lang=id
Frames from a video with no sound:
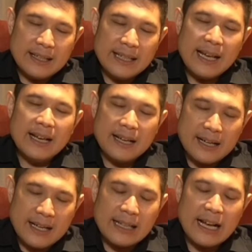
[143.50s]
ya
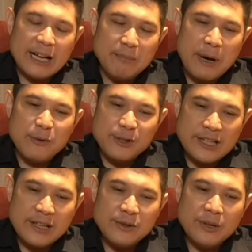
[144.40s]
kedatangan
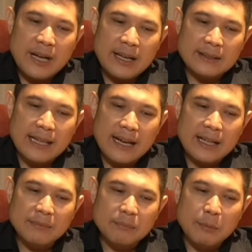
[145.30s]
Paus ini juga
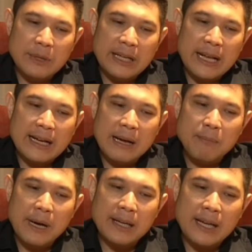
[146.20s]
sangat memberikan
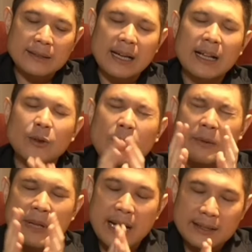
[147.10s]
dampak yang sangat
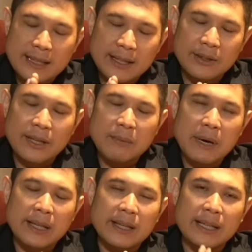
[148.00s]
luar biasa gitu ya
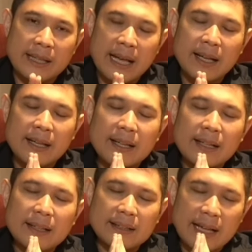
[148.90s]
bagi kita
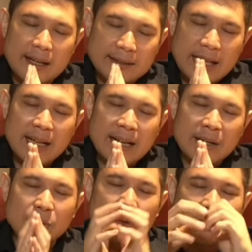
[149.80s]
tentang
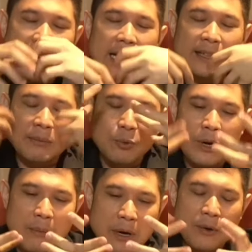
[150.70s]
kesadaran untuk sangat
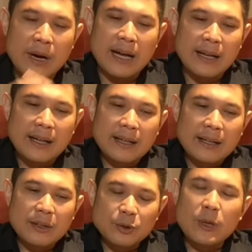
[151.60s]
terbuka bahwa
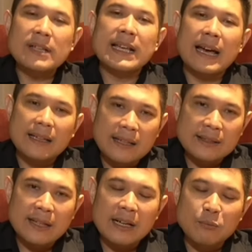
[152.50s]
sudah saatnya
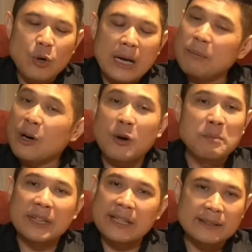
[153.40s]
sekarang bukan
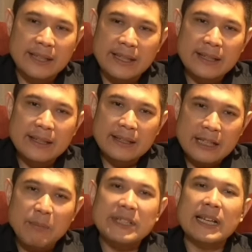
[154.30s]
berkompetisi
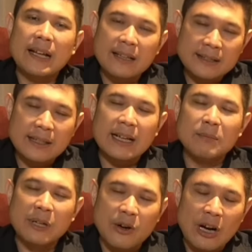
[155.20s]
tapi saatnya
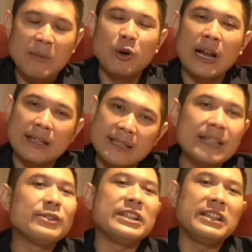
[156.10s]
sekarang berkolaborasi
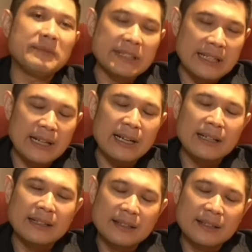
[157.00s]
itu sih Mas Hendra.